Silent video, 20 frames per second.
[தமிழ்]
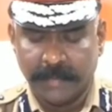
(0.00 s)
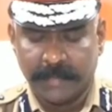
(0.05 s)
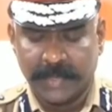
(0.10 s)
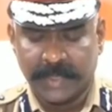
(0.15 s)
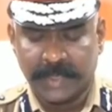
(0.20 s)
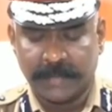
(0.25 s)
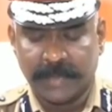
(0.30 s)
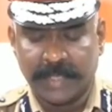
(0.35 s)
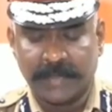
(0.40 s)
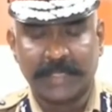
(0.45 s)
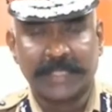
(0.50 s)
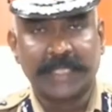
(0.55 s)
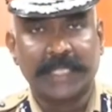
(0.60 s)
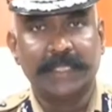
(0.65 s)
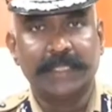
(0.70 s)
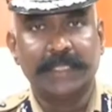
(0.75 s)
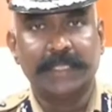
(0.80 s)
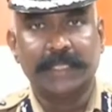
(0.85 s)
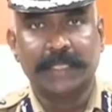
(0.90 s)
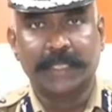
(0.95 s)
மற்றும்
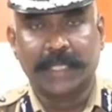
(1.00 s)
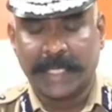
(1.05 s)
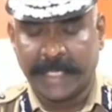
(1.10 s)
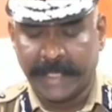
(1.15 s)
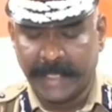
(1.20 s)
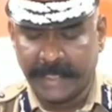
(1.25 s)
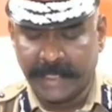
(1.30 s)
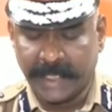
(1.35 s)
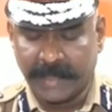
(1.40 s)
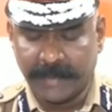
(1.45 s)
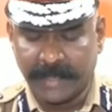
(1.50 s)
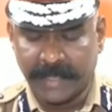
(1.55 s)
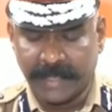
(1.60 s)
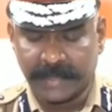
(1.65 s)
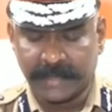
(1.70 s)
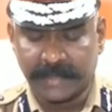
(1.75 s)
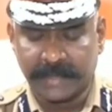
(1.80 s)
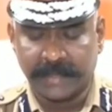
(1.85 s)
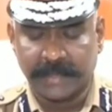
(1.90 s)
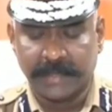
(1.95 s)
இருபத்தைந்து ஹேண்டி
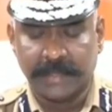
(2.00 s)
கேமராஸ்